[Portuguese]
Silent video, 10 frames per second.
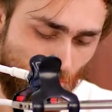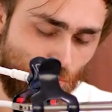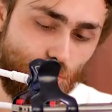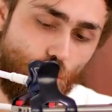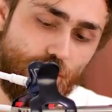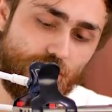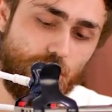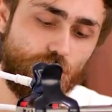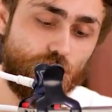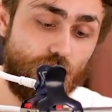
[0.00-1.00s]
Os dois
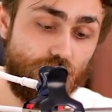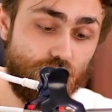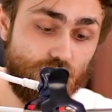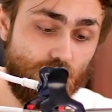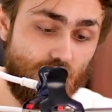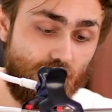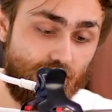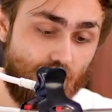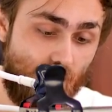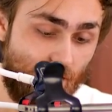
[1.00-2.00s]
possuem função
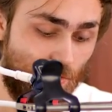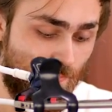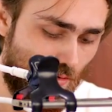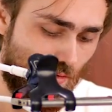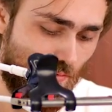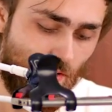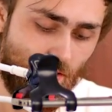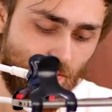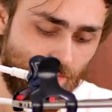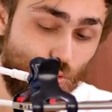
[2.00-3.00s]
calendário, ó, tá
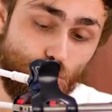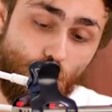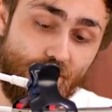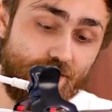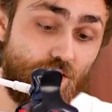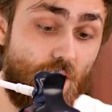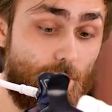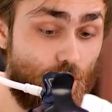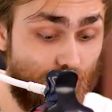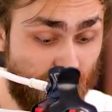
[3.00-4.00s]
vendo? Os dois são a
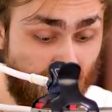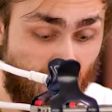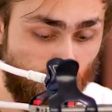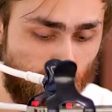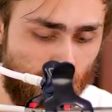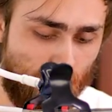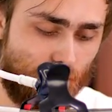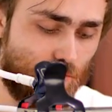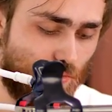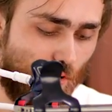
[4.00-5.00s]
prova d'água.
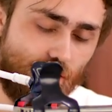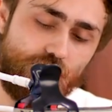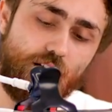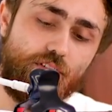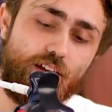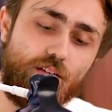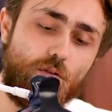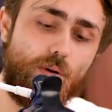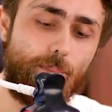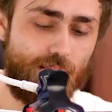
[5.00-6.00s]
Só que já vem
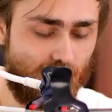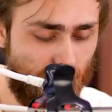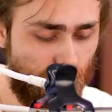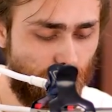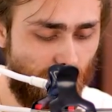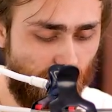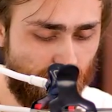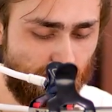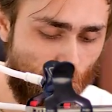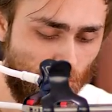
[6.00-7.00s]
uma pequena
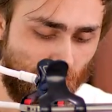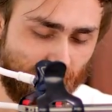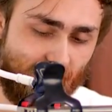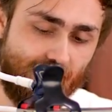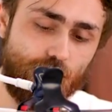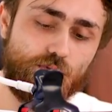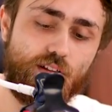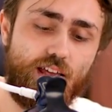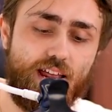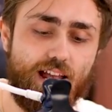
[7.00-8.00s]
diferença. O da
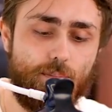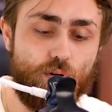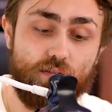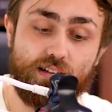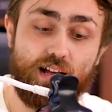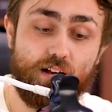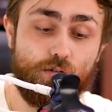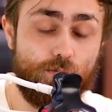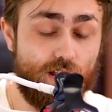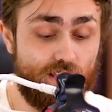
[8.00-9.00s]
Tecnos, ele é a prova d'água
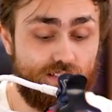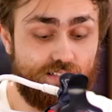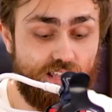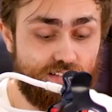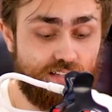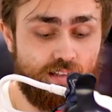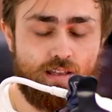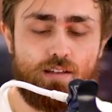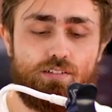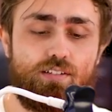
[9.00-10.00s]
com uma resistência
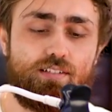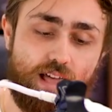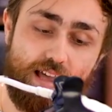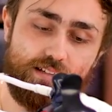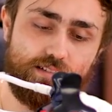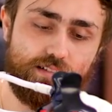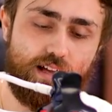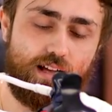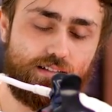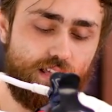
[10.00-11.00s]
de 10
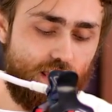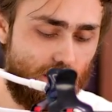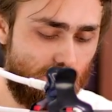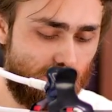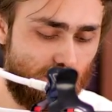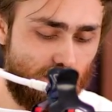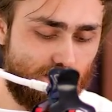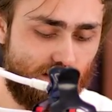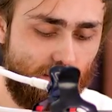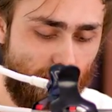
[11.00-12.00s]
ATMs, né,
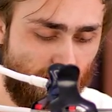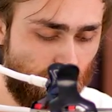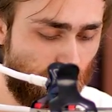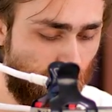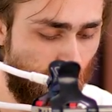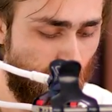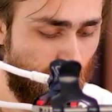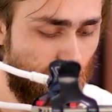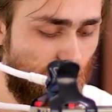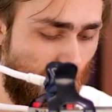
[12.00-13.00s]
100 metros.
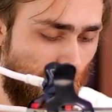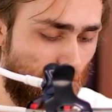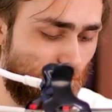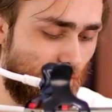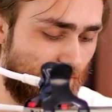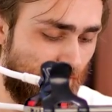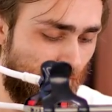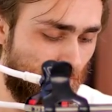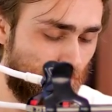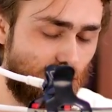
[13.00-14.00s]
Já o da
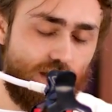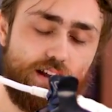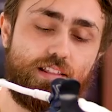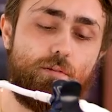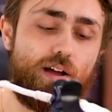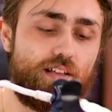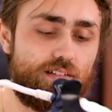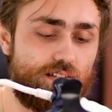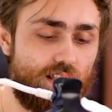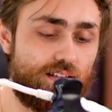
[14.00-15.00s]
Séculos, ele tem uma
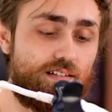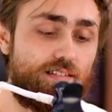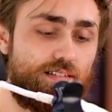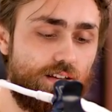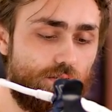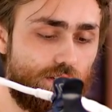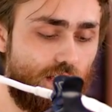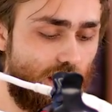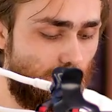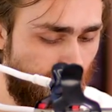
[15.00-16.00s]
resistência de 5
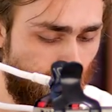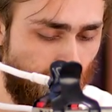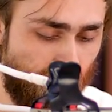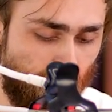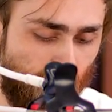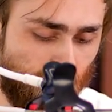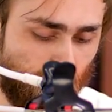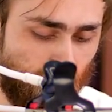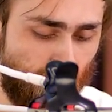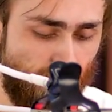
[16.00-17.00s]
ATMs, 50
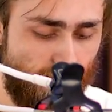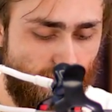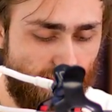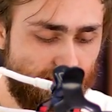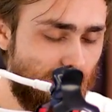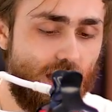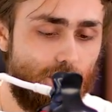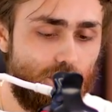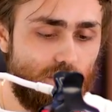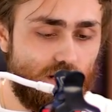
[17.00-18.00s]
metros. Essa é
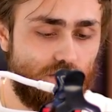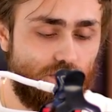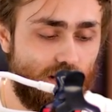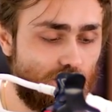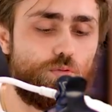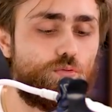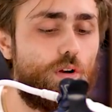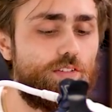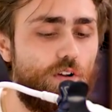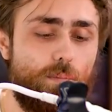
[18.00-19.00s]
a primeira diferença. Os
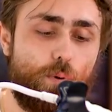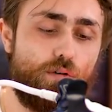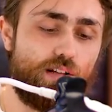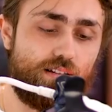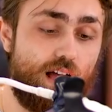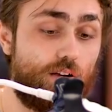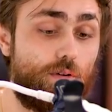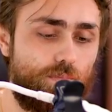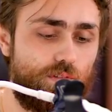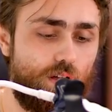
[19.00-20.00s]
dois são a prova
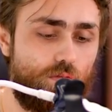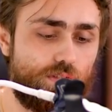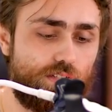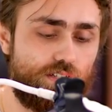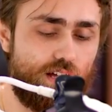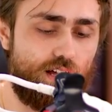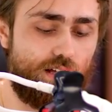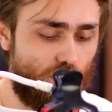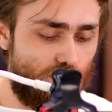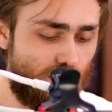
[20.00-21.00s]
d'água, então você
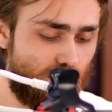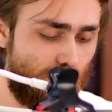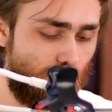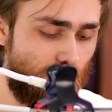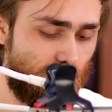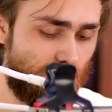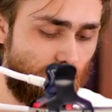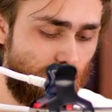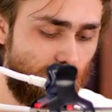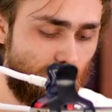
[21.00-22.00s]
já pode ficar tranquilo em
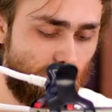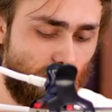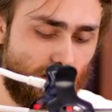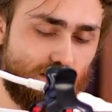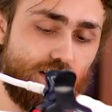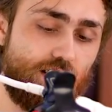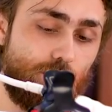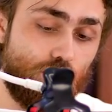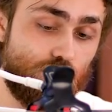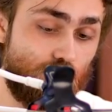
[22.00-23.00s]
relação a isso. Só que esse daqui
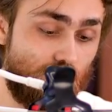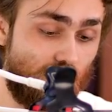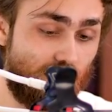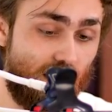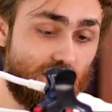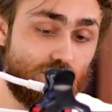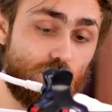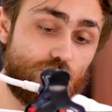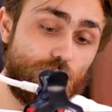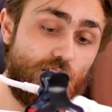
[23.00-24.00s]
possui, da Tecnos,
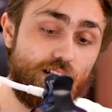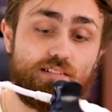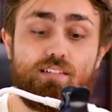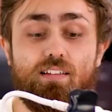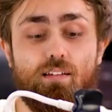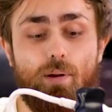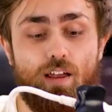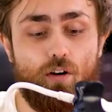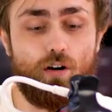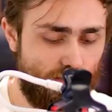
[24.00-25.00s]
possui uma resistência
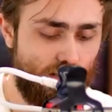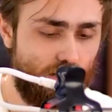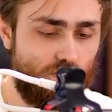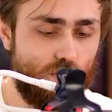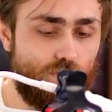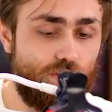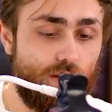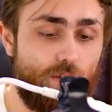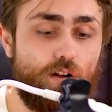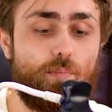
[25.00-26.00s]
maior. Você tem que ver o que
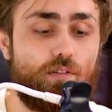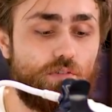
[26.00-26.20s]
fica melhor para